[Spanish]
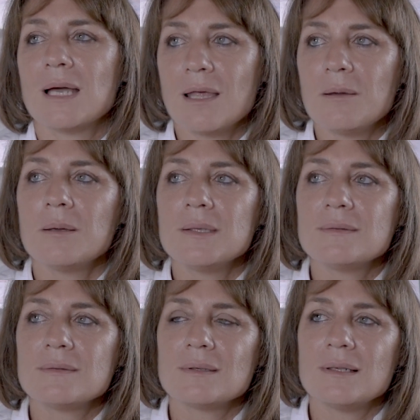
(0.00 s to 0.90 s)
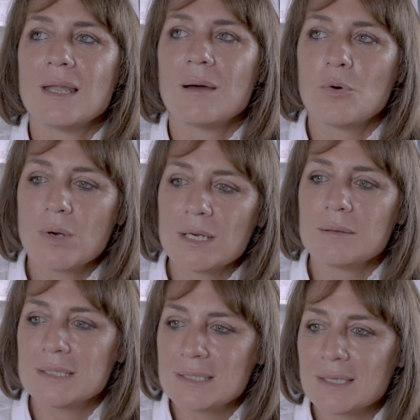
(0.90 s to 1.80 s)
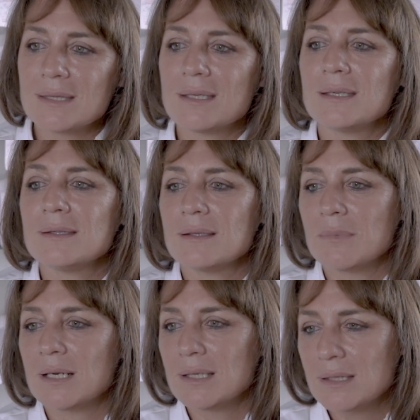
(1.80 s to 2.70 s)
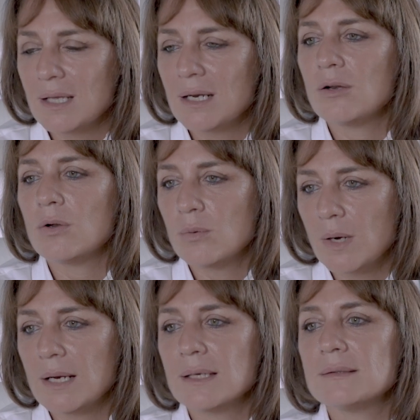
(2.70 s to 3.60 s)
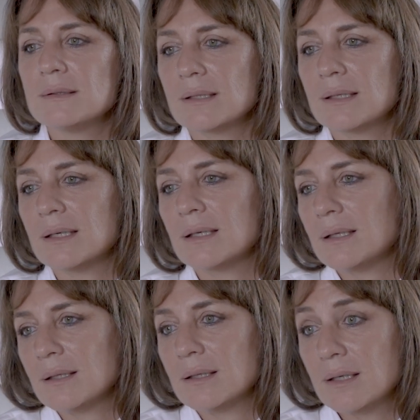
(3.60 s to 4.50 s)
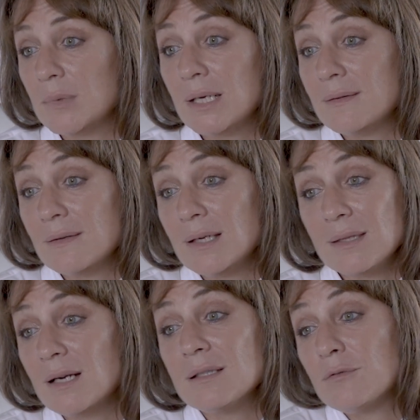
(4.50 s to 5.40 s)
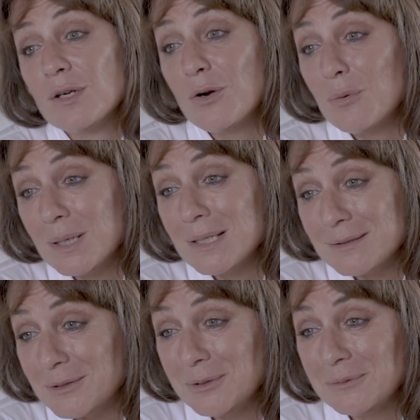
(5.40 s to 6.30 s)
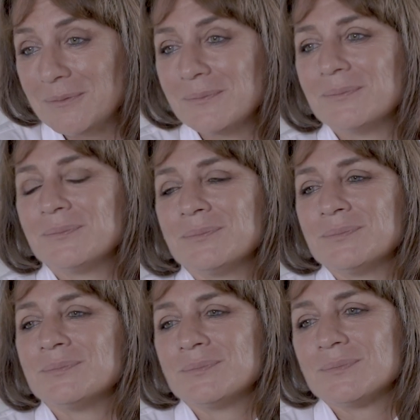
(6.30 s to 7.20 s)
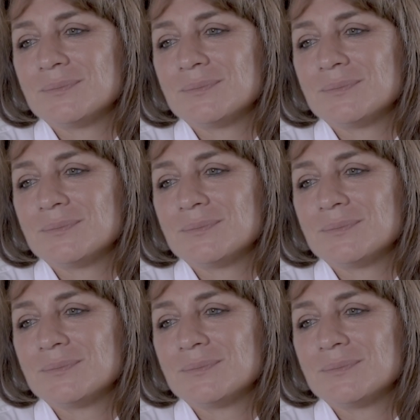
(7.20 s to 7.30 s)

cada vez las mujeres brillantes van a estar en los lugares que, merecen estar si fueran hombres. Estamos en